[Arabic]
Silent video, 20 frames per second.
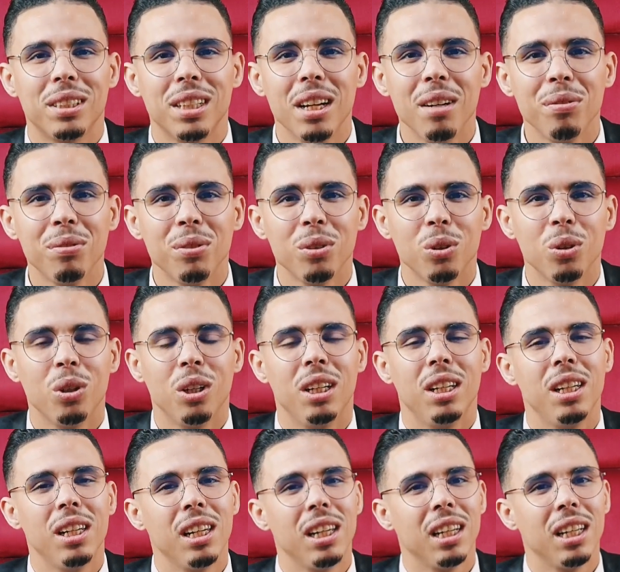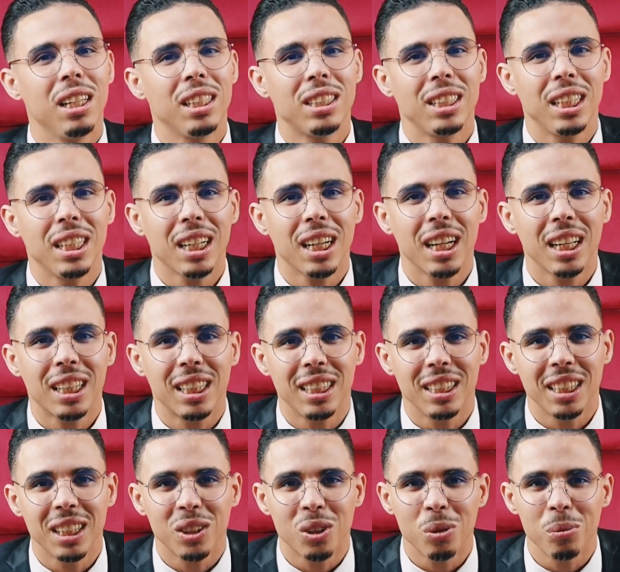بزاف وعلى التعليقات
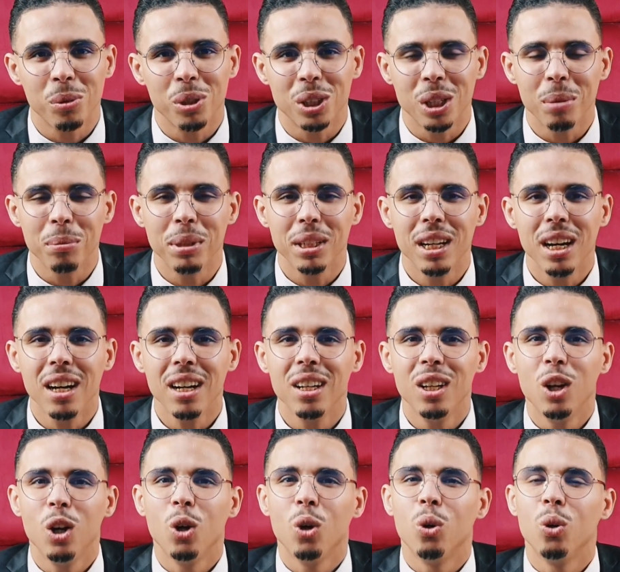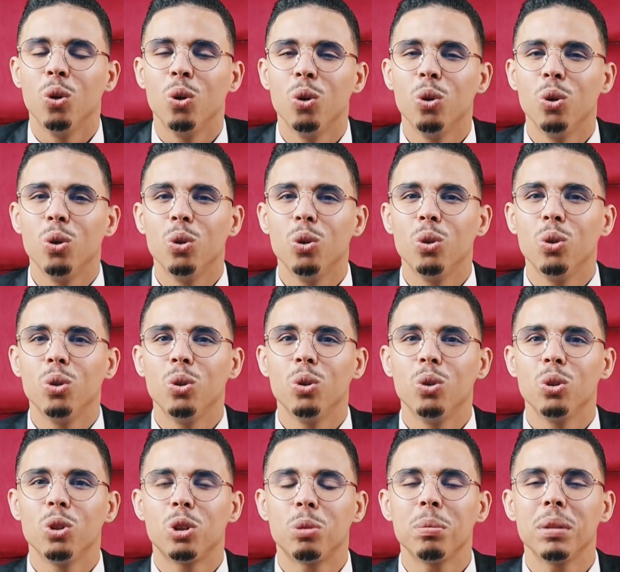ديالكم الجميله
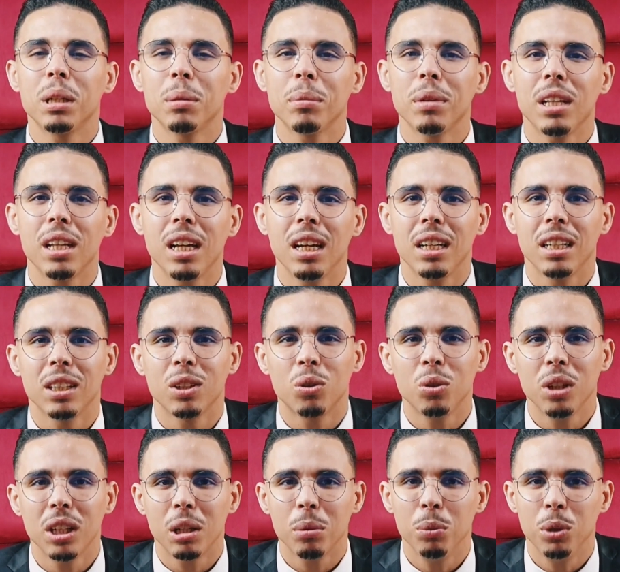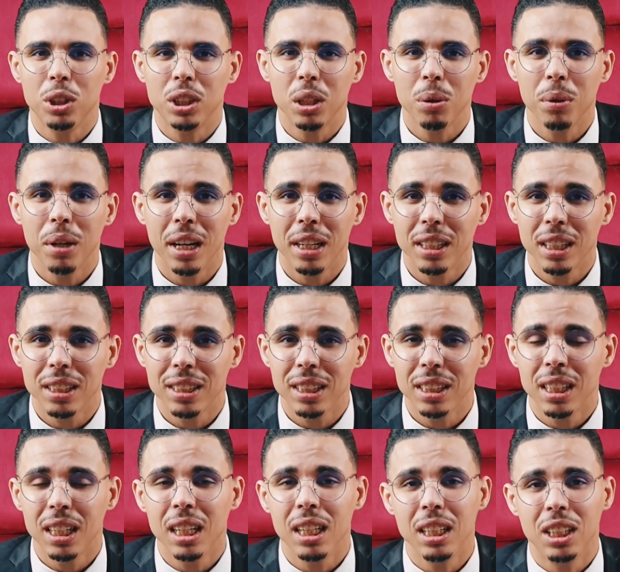ونتمنى من الله يكون هذا المحتوى هذا
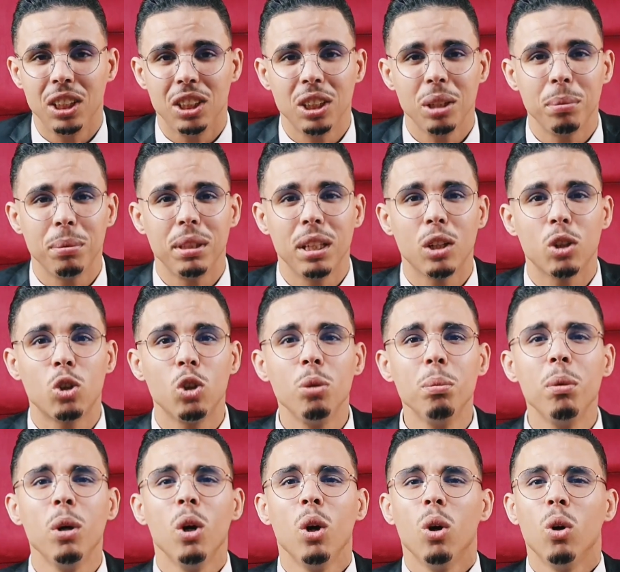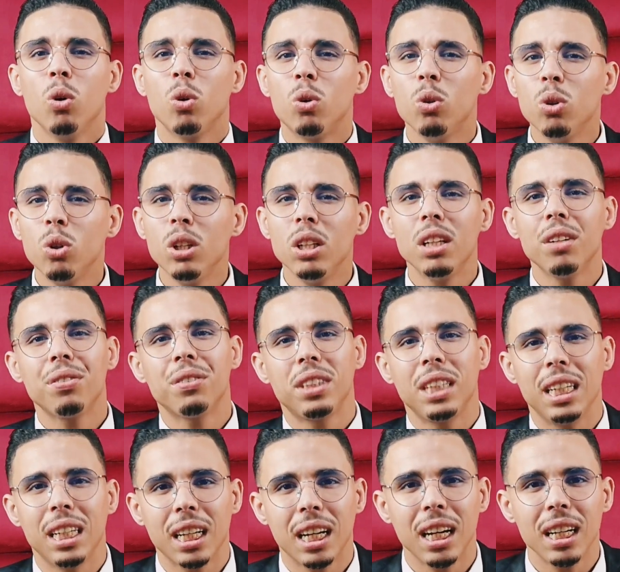تنال الاعجاب ديالكم وقولوا لي في
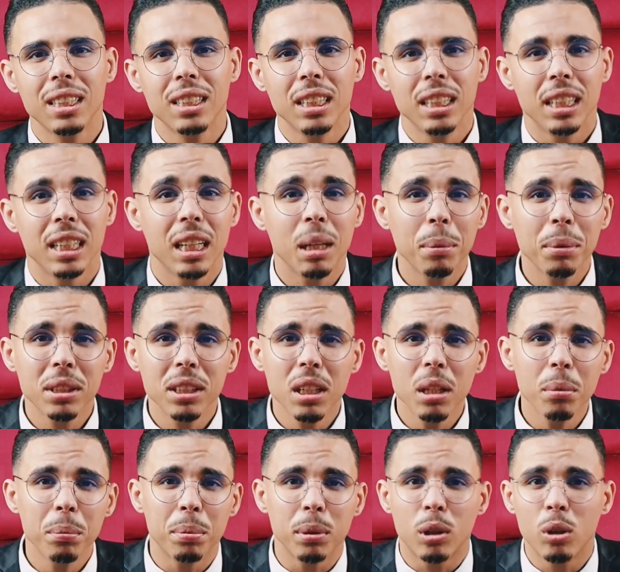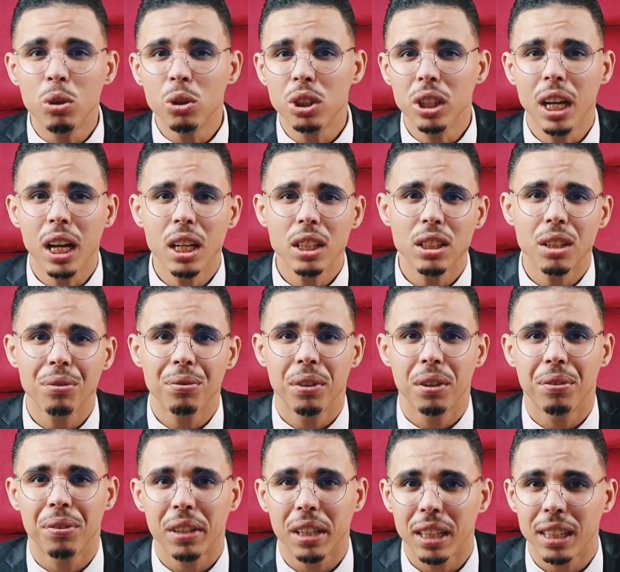التعليقات الا بغيتينا نبدلوا شي حاجه
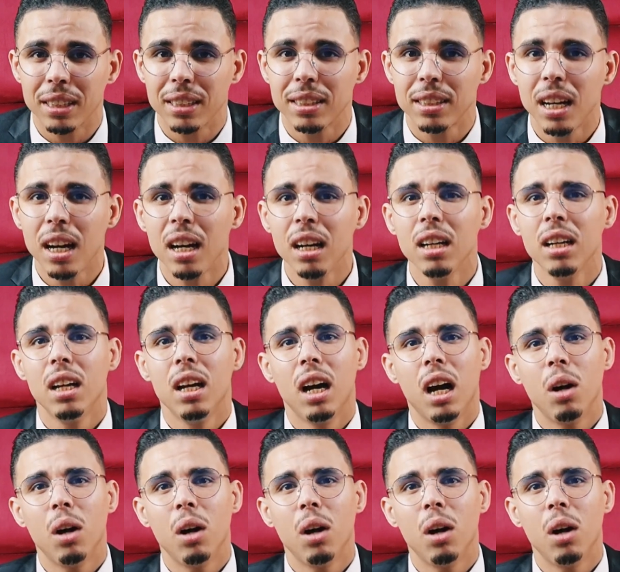في القصه